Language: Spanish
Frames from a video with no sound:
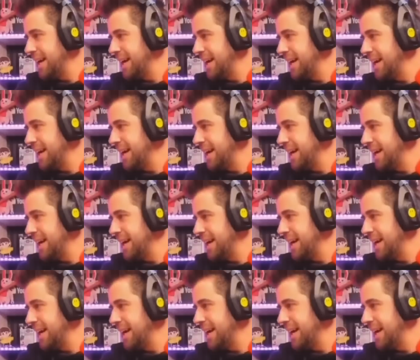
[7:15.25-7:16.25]
No saben qué
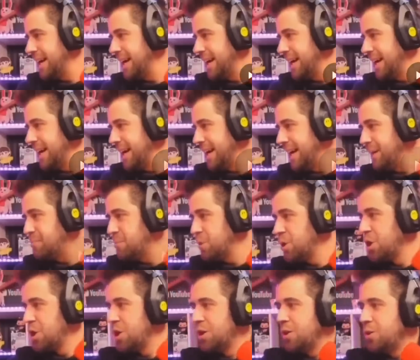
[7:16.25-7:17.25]
pedo. Em,
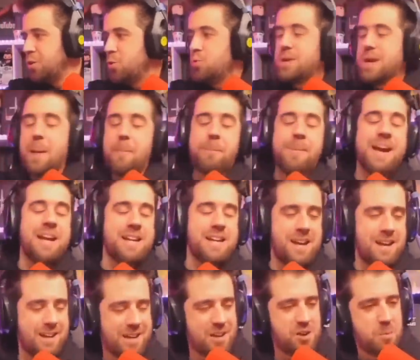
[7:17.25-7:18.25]
una
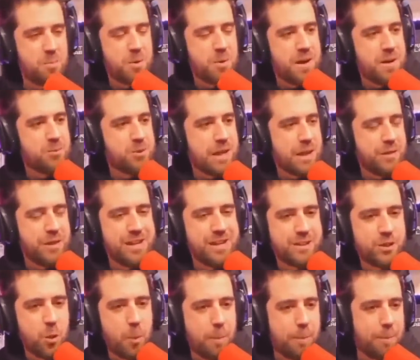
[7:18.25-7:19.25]
pena que no podamos hacer
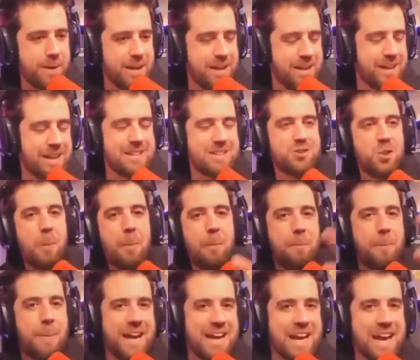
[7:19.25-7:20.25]
estos, estos
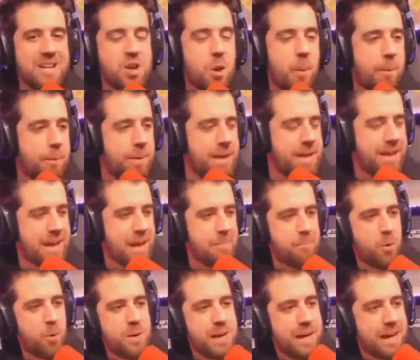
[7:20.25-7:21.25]
pequeños piques
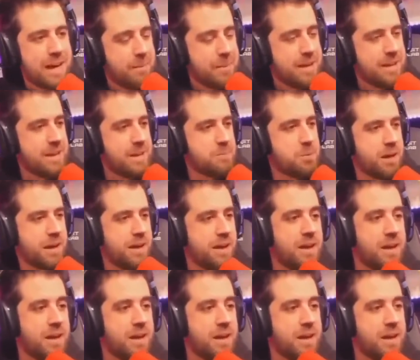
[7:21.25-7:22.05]
públicamente, porque.